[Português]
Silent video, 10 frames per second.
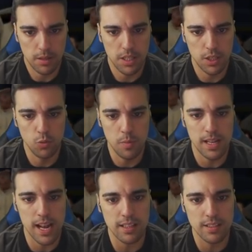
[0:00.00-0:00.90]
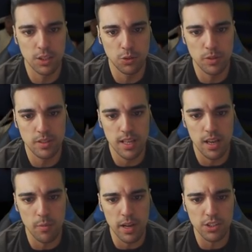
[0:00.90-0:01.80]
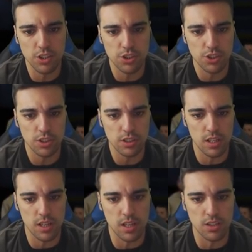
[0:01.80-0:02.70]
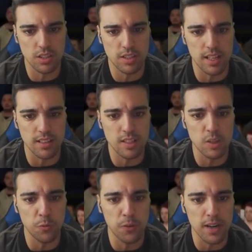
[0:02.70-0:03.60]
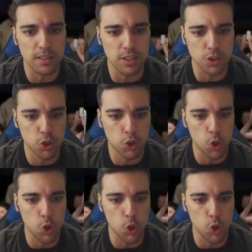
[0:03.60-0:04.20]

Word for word: Agora aqui a dominar a situação, mas... AJ está a safar-se,